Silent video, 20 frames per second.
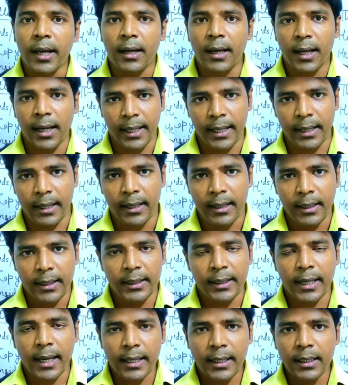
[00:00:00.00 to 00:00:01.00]
नकल
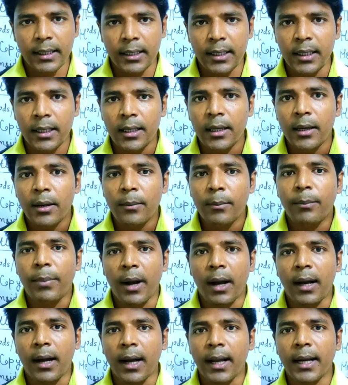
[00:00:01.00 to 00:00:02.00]
है यानी कि
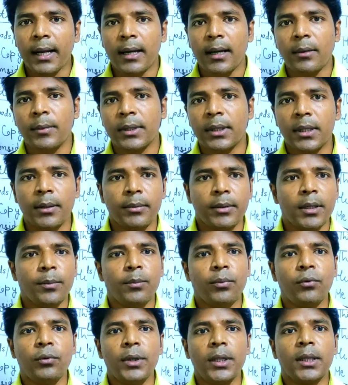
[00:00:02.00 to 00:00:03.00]
पक्का नकल
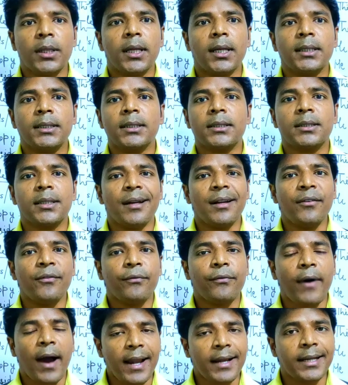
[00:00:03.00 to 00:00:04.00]
मतलब कि पूरी तरह से
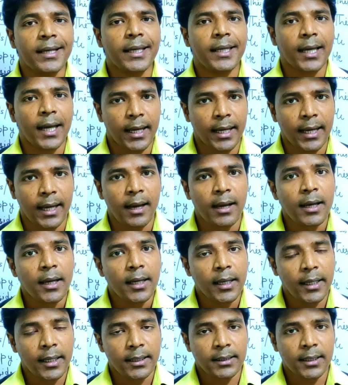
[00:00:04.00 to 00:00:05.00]
सर्टिफाइड किया
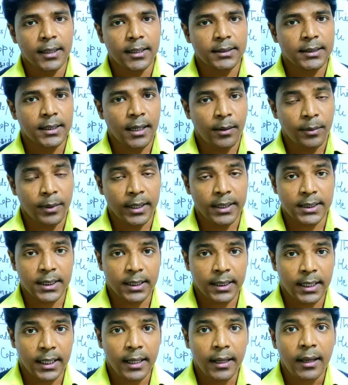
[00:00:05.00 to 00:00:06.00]
गया एक तरह से हम
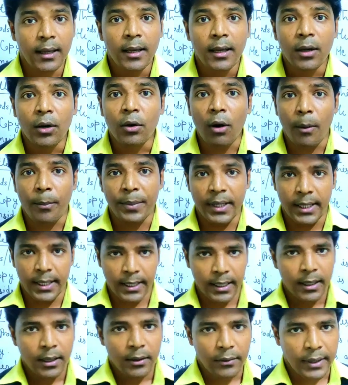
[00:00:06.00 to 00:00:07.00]
कह सकते हैं
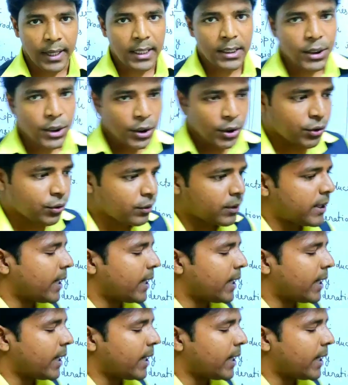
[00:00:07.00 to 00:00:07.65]
कॉपी है राइट